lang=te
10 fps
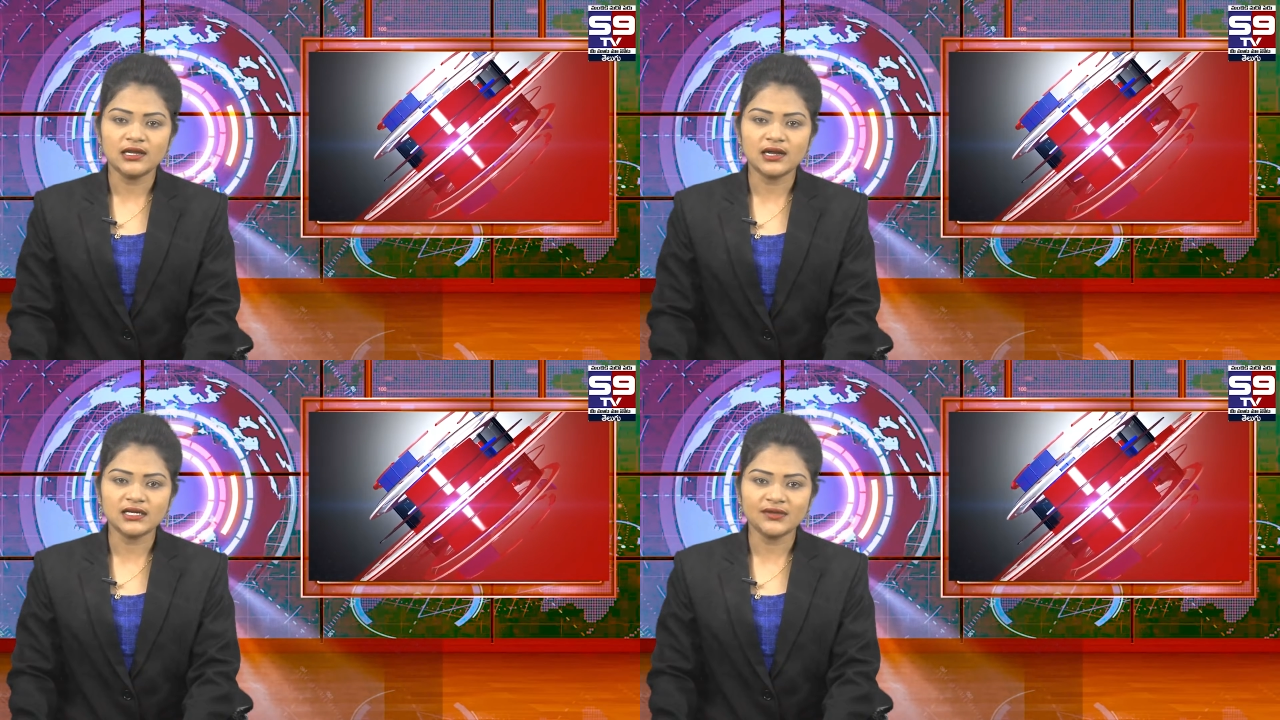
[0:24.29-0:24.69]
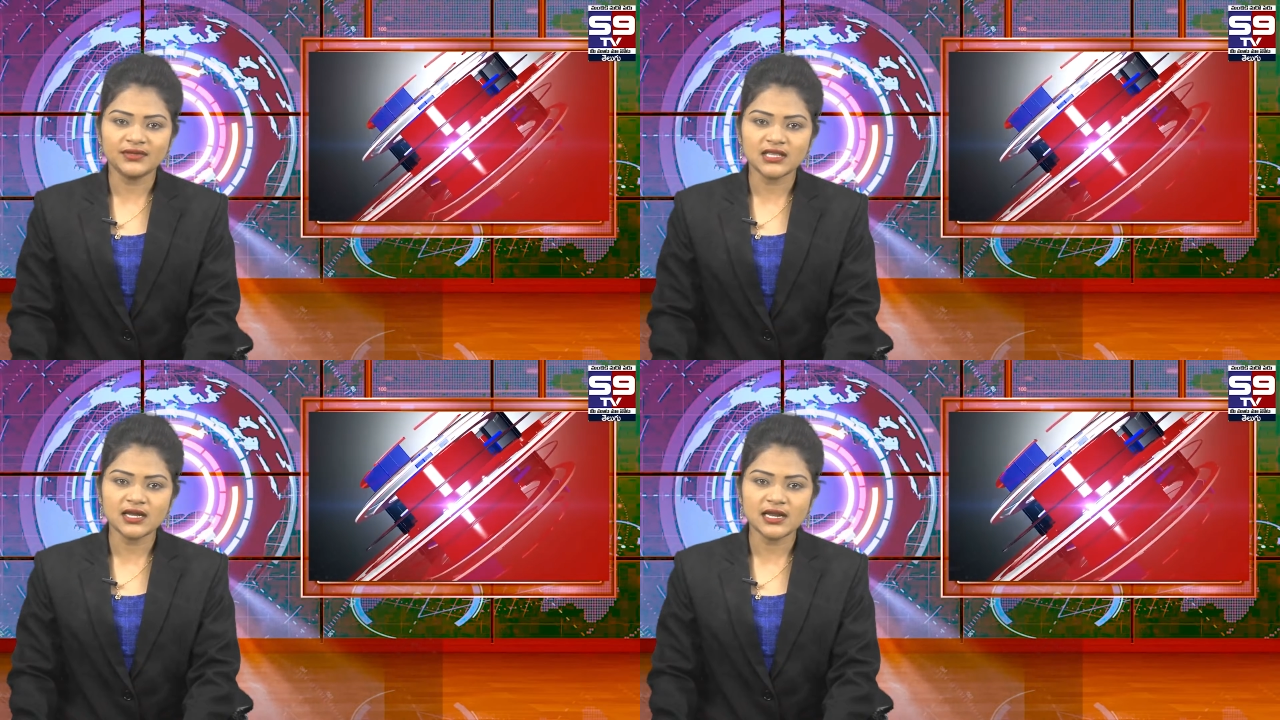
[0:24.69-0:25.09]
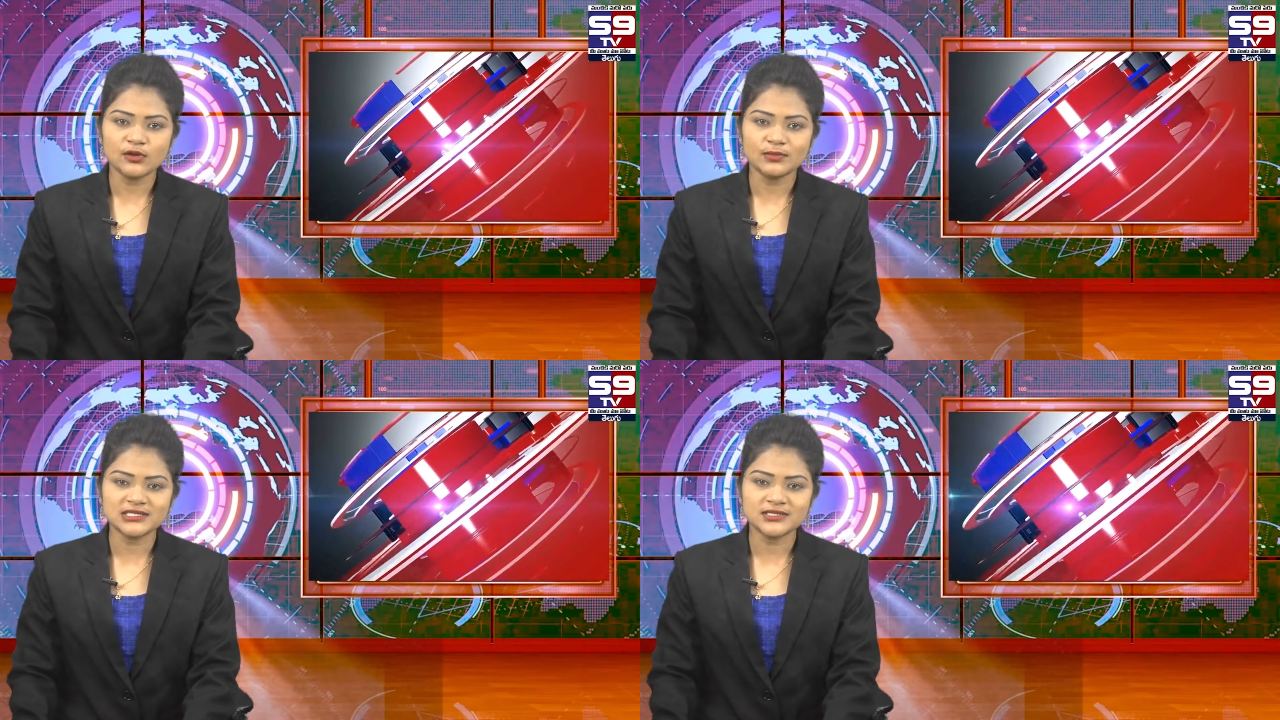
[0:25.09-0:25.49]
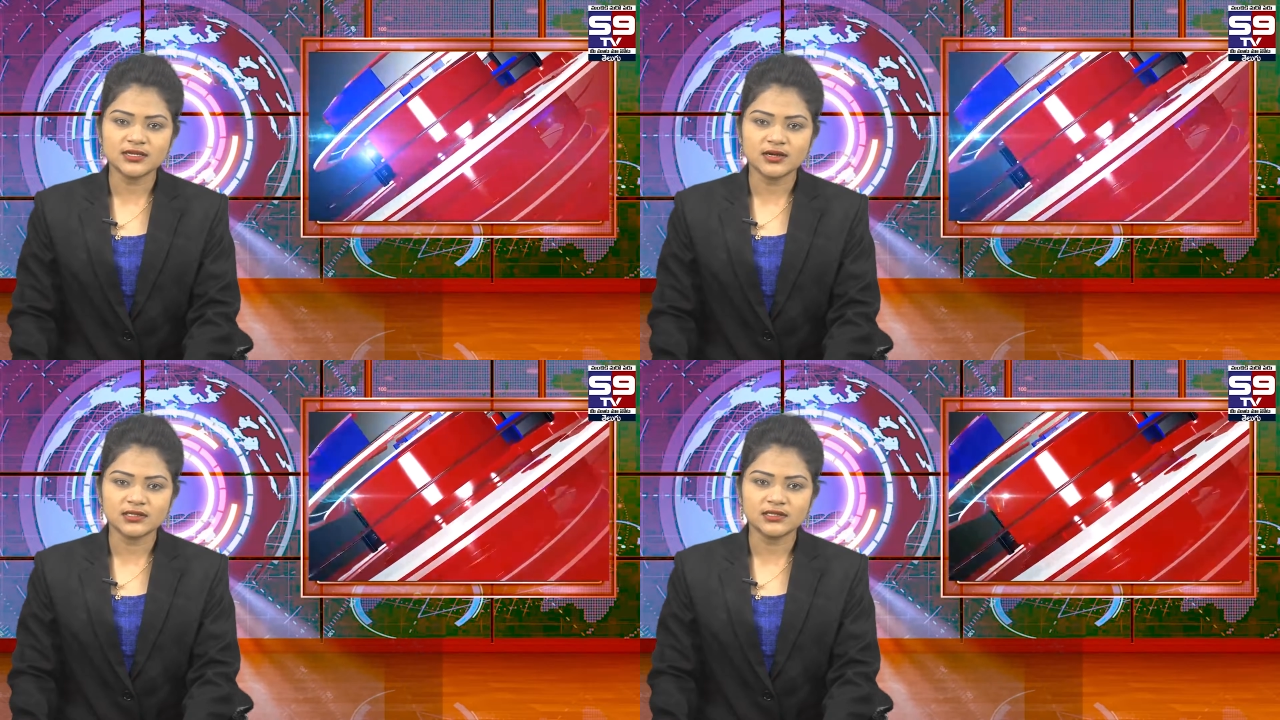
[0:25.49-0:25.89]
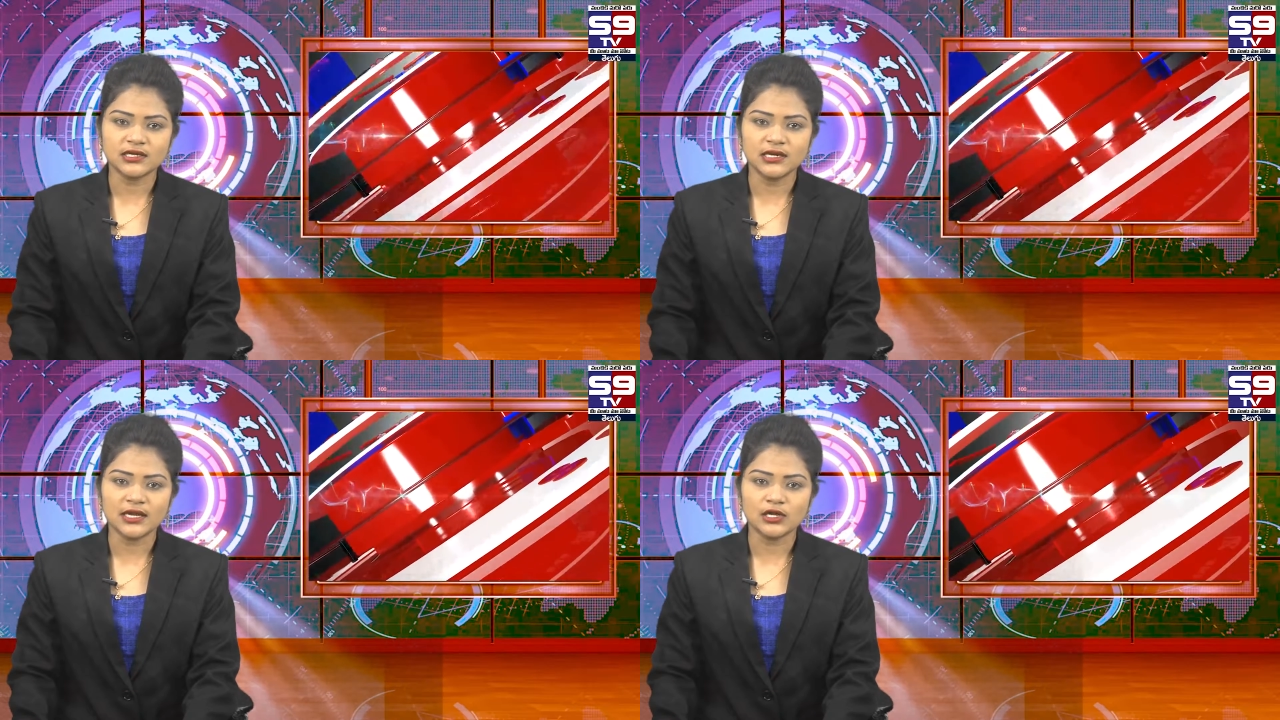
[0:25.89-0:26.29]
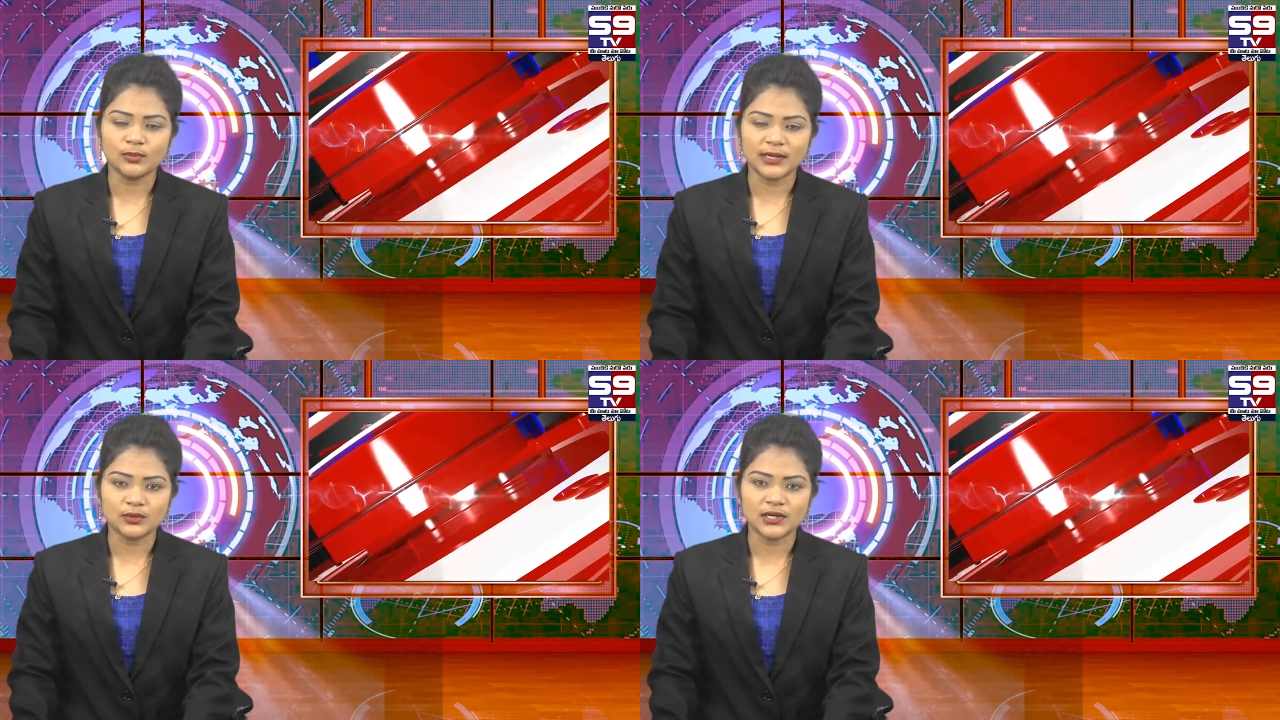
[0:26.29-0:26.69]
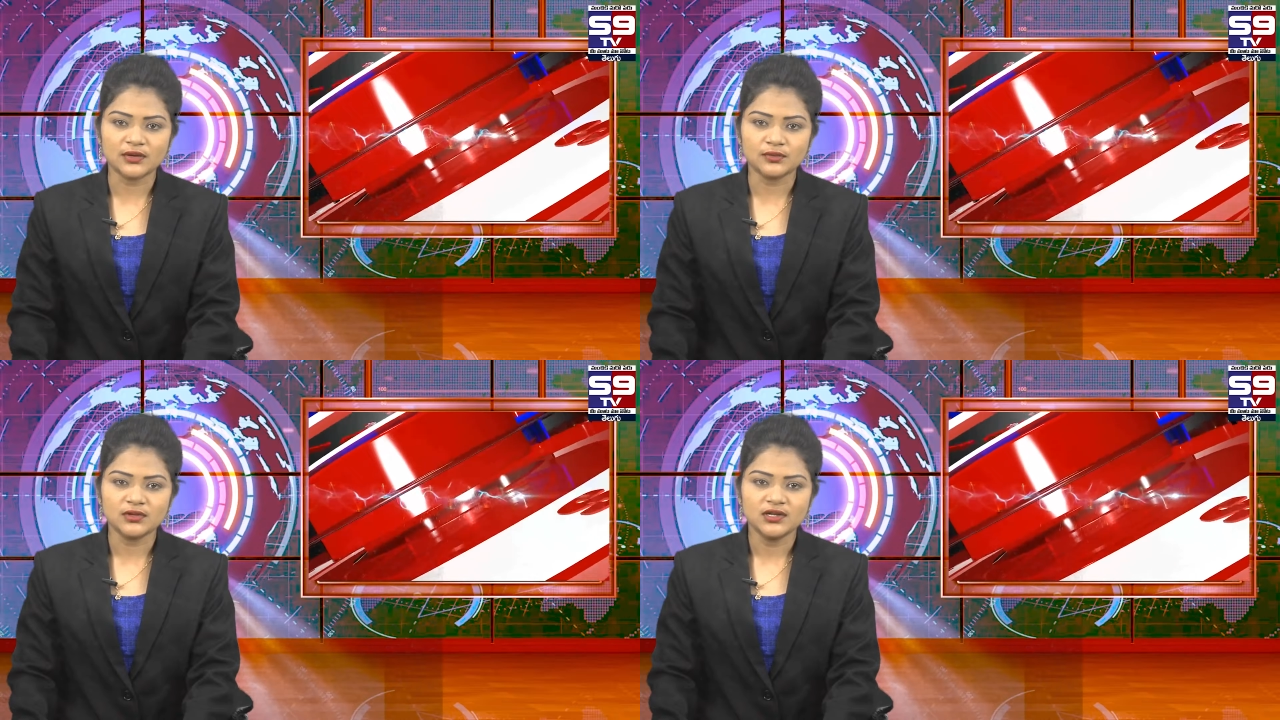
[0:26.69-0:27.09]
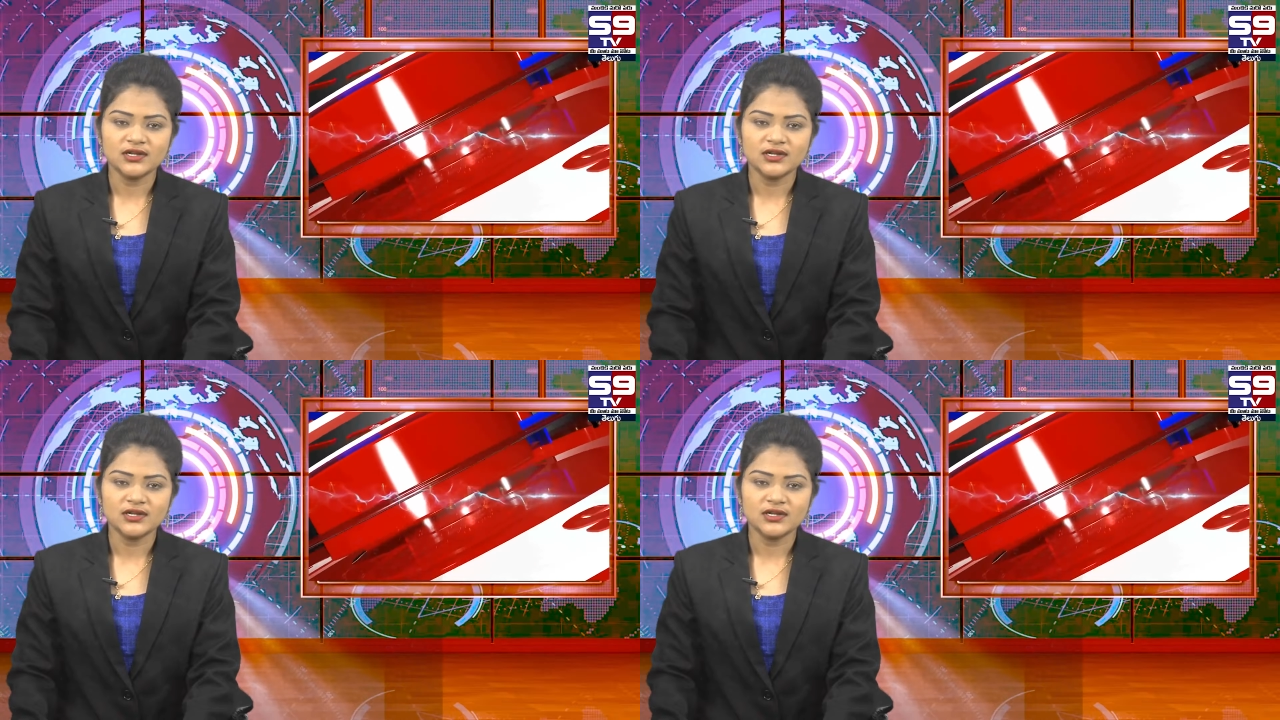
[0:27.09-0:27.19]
ఇలాంటి విధానాలు మంచిది కాదని లేఖలో పేర్కొన్నారు